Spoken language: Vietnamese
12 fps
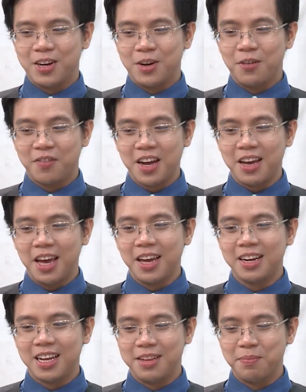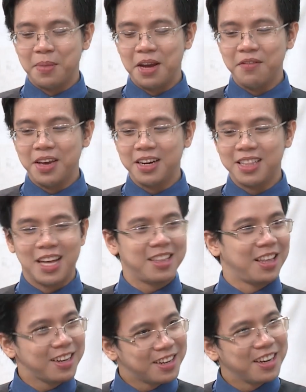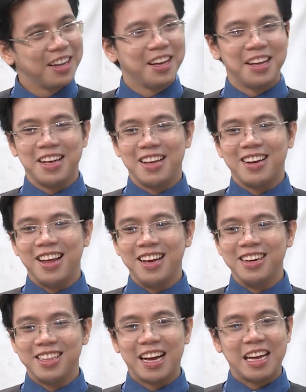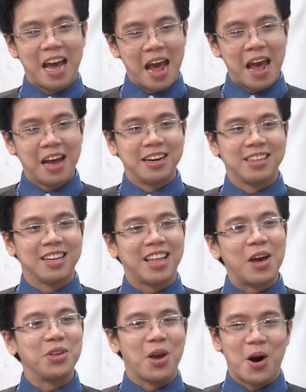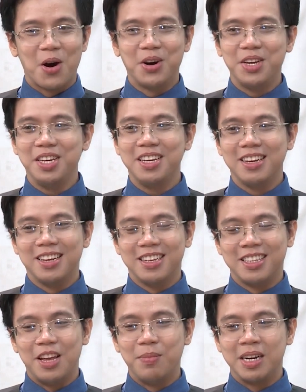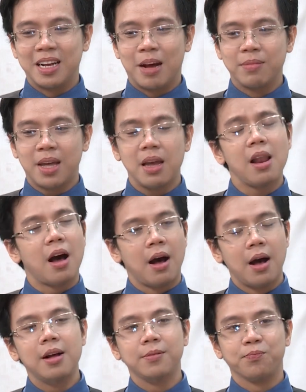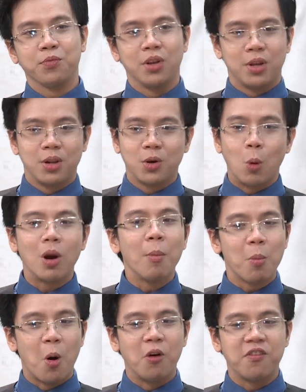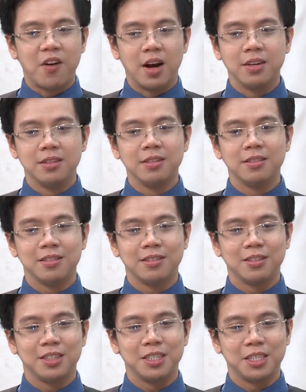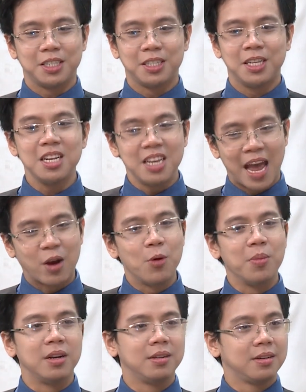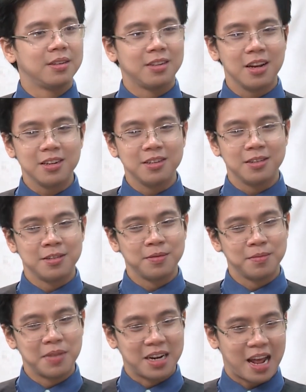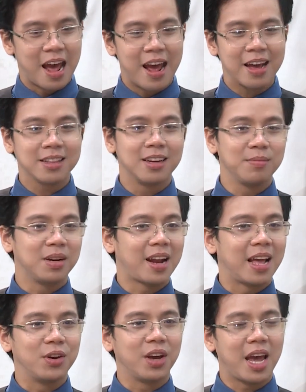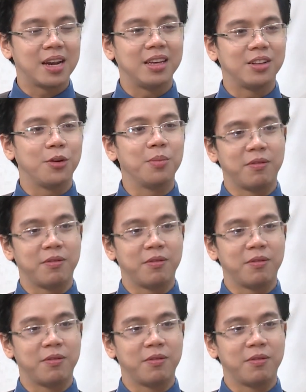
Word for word: còn phát hiện là bởi vì người ta thích thì người ta nghe người ta theo dõi thì mình cảm thấy ơ à, ờ, cũng có một bộ phận thích nhạc của mình thích mình hát thích mình đàn cho nghe thì thôi